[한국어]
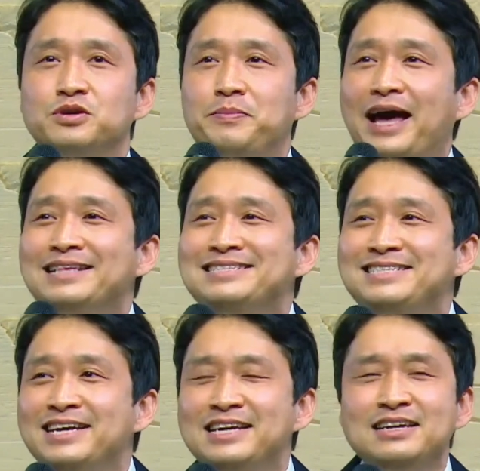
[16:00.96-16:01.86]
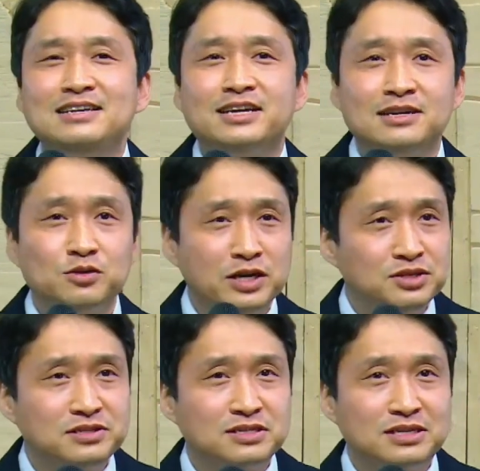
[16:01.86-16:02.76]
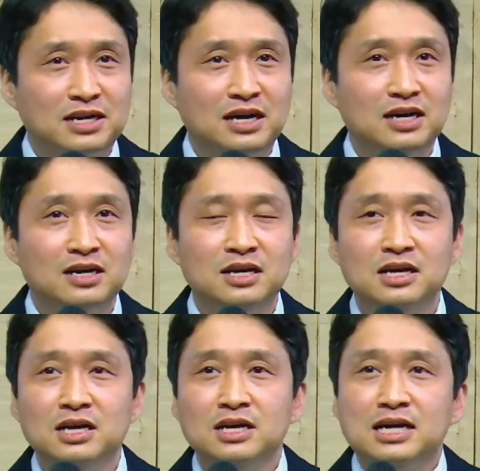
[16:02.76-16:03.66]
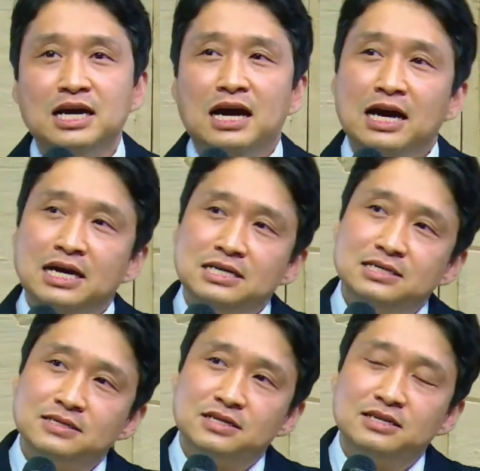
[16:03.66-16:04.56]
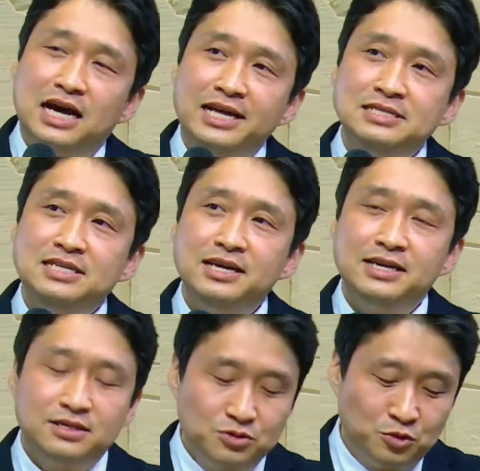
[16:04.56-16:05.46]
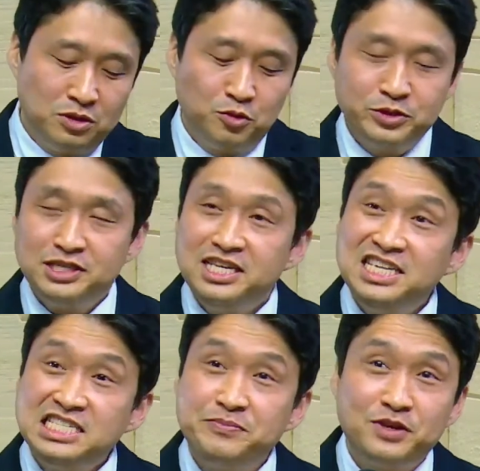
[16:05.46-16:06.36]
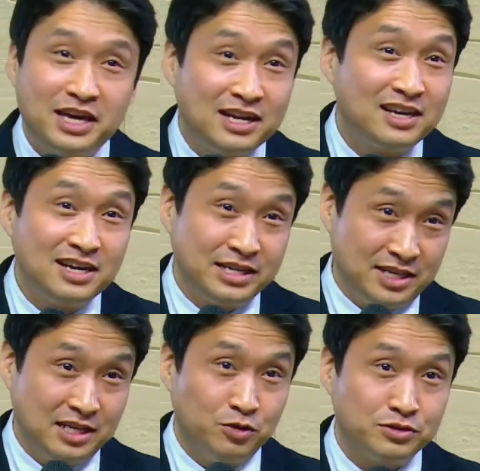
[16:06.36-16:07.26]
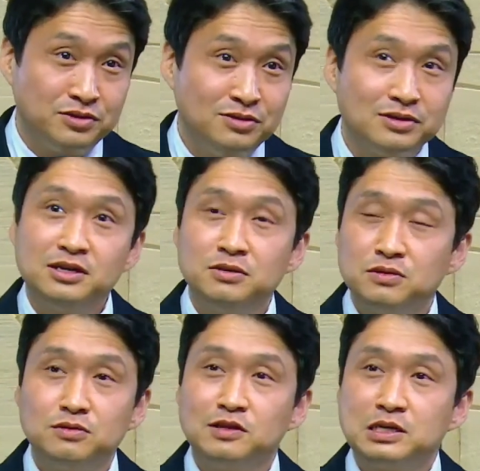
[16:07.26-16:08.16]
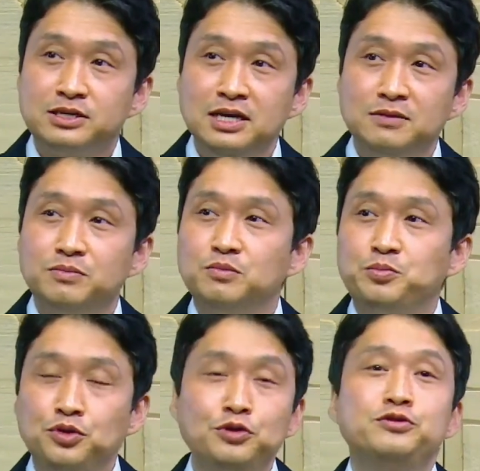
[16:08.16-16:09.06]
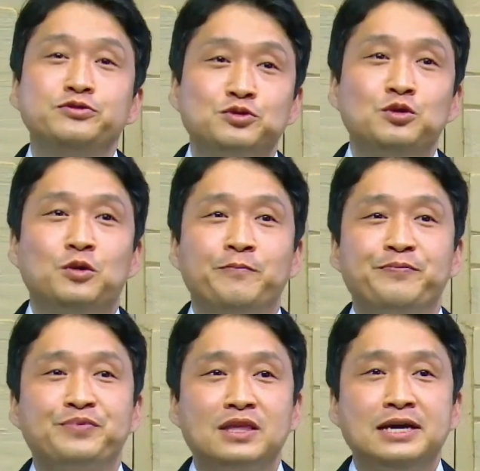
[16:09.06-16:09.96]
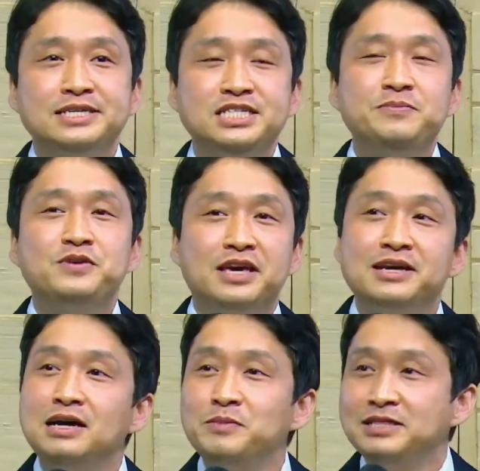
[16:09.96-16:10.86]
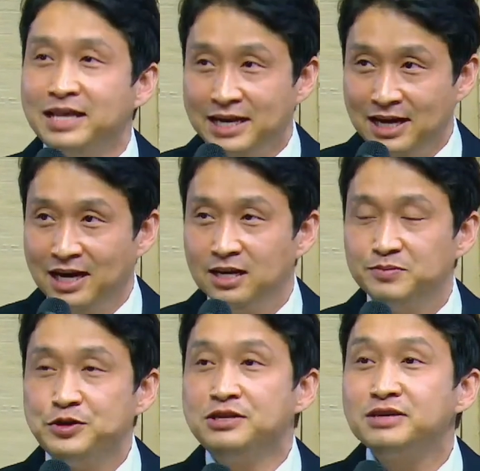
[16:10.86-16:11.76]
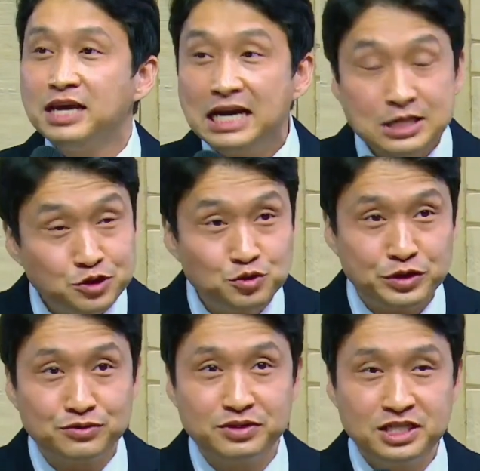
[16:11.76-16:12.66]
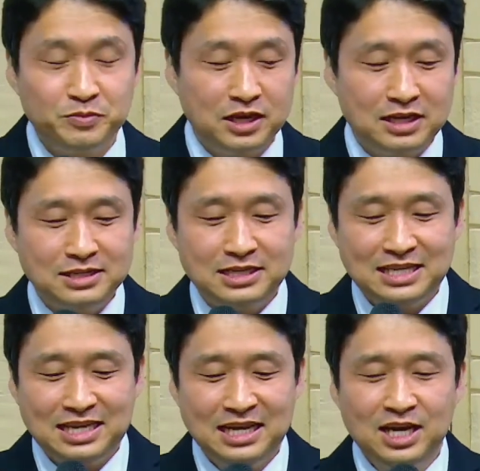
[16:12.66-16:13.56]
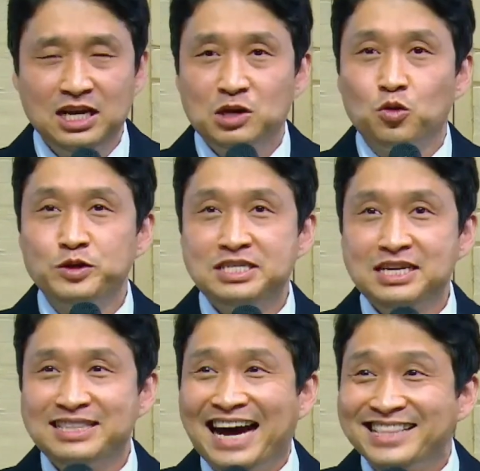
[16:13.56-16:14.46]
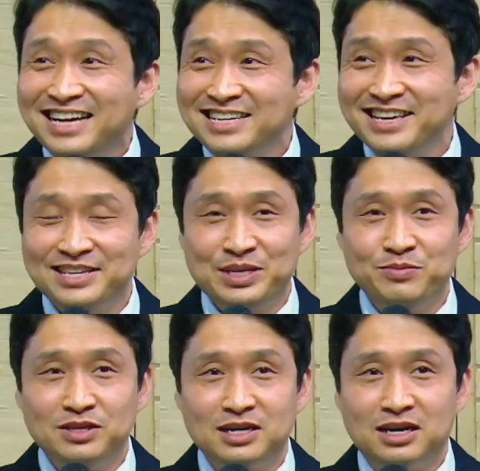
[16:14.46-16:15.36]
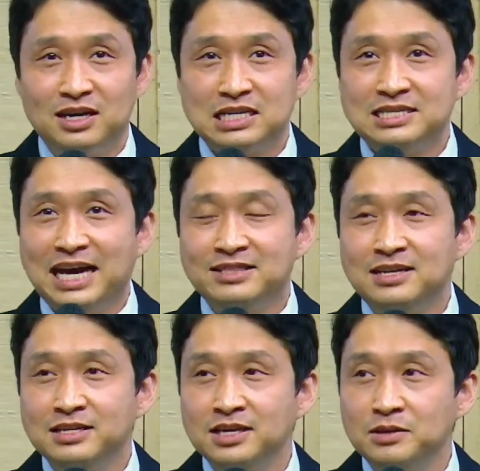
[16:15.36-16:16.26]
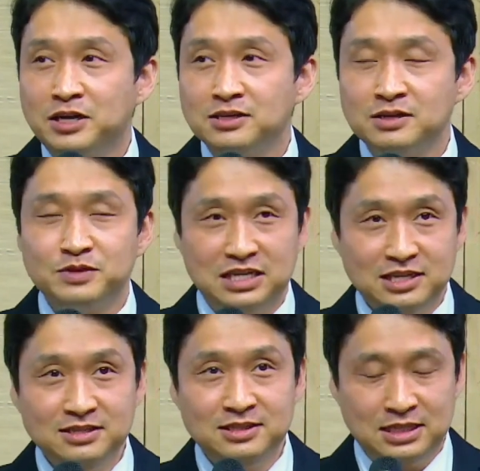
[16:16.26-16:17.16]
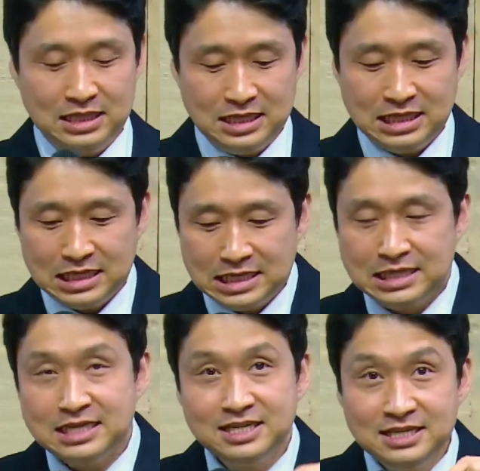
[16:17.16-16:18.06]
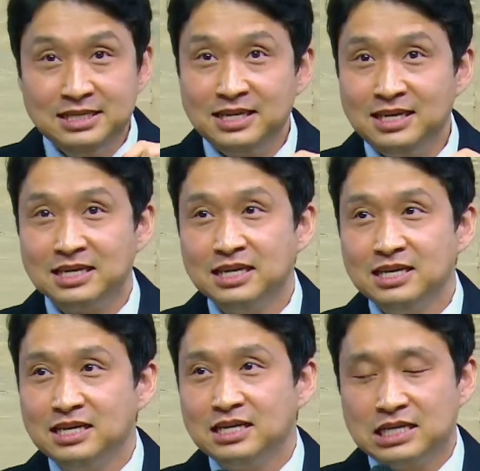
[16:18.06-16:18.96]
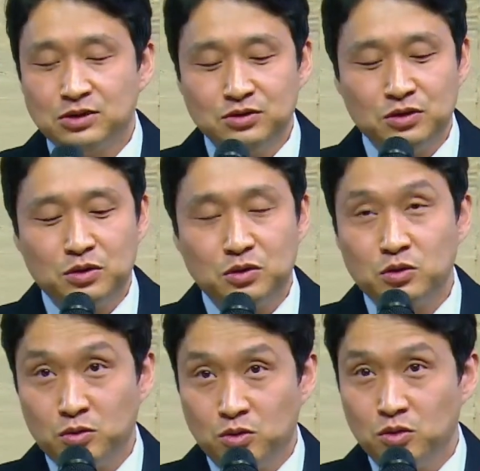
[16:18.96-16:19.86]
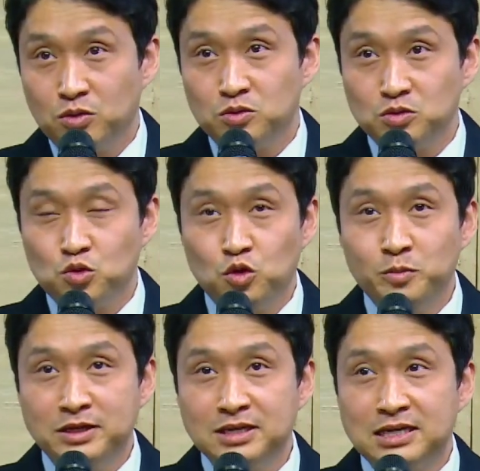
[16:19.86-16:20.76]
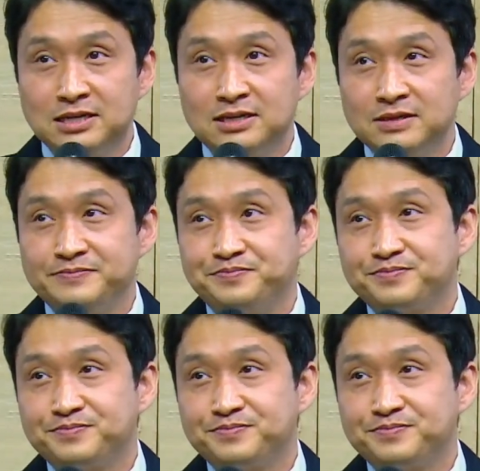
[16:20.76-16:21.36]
반 세겔을 내라고 하셨을까? 그러니까 그한 세겔은 오늘 보면 20게라라 이렇게 나오거든요. 그러니까 그냥 뭐 표현으로 10게라만 내라. 뭐 이렇게 할 수도 있고요. 10게라는 이 곡식의 나달갱이입니다. 그 나달갱이만큼 은, 은이 그 어, 조그만 그